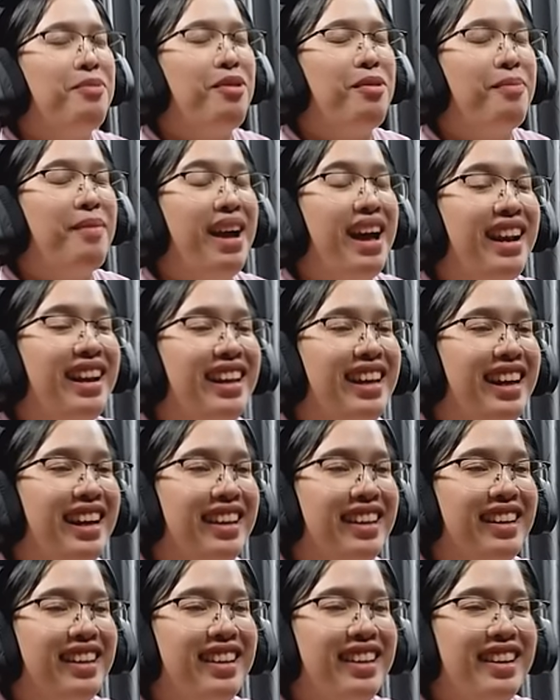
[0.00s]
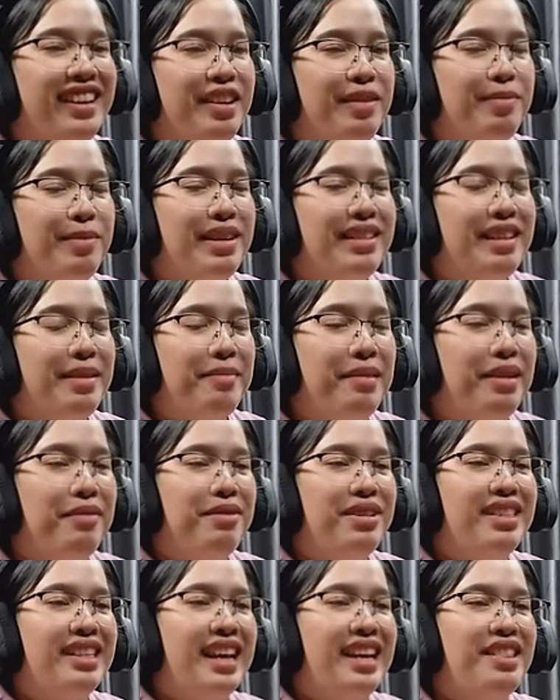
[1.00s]
จะปวดมากเลยอะไม่สามารถ
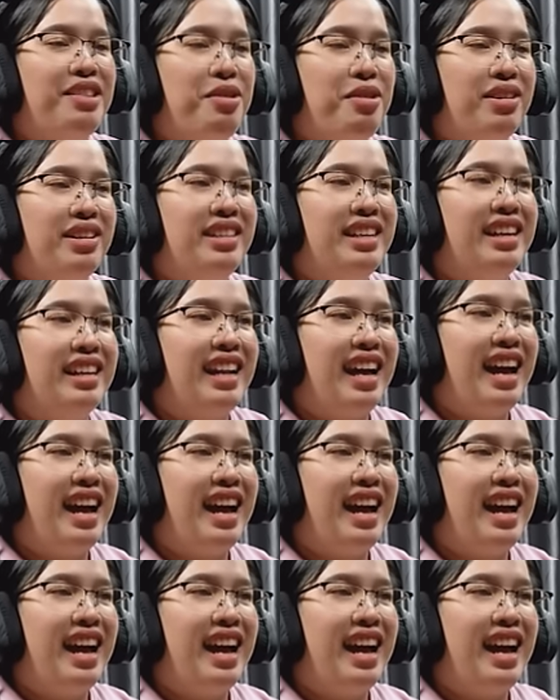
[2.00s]
วิจัยต่อเนื่อง